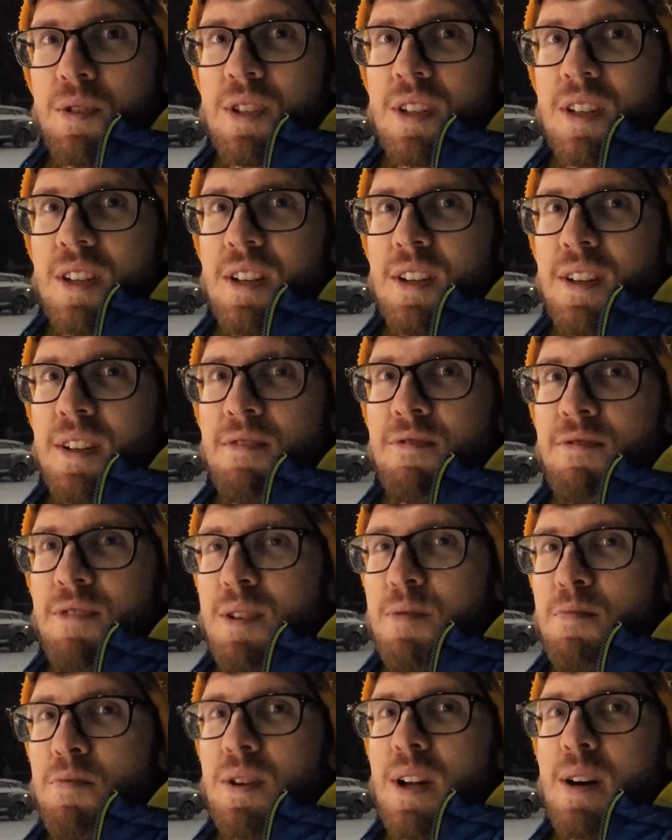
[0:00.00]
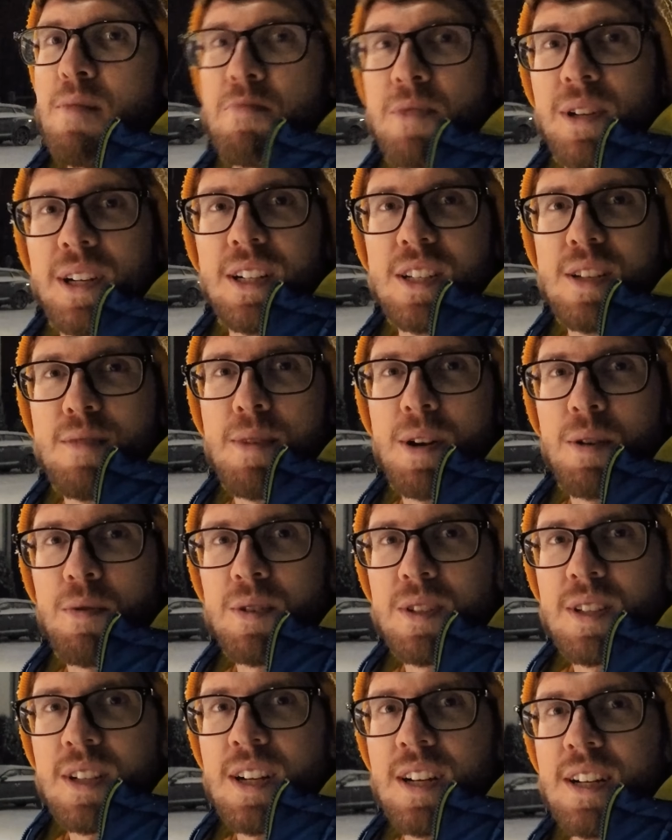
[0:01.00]
czyli filmu na projekt Ziemia
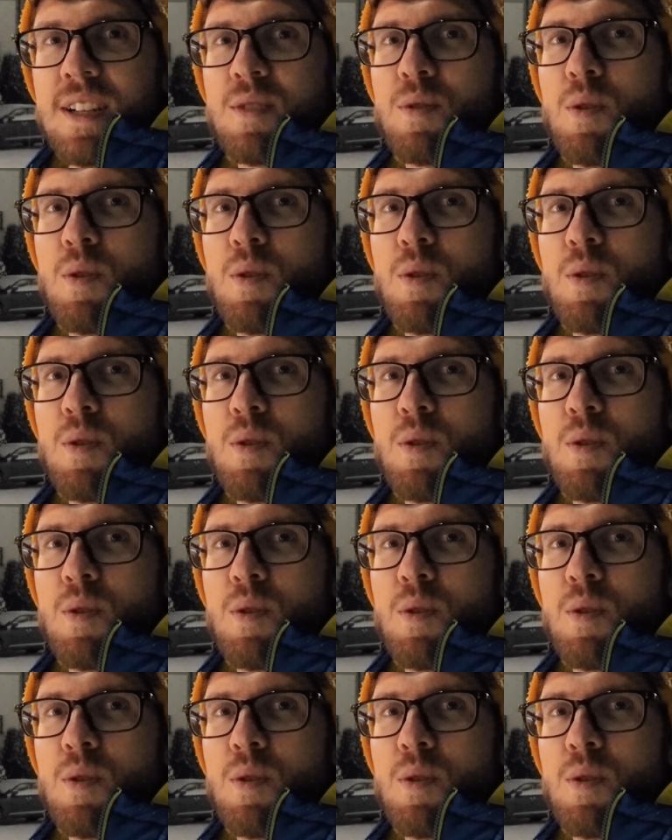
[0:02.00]
Kłodzka z